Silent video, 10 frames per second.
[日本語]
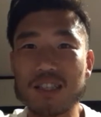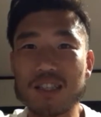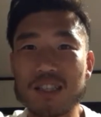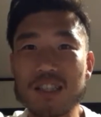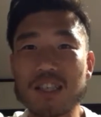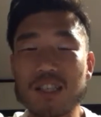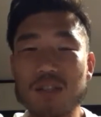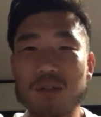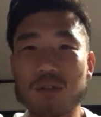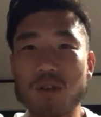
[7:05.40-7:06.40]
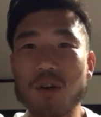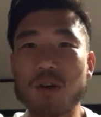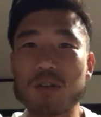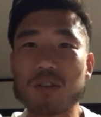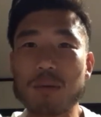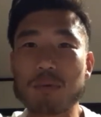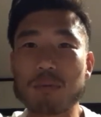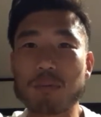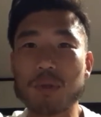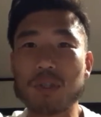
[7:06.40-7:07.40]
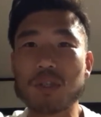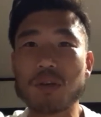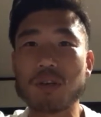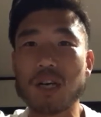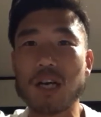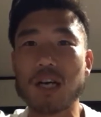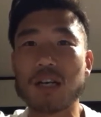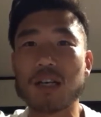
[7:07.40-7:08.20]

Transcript: 意識すると、多分ポジションが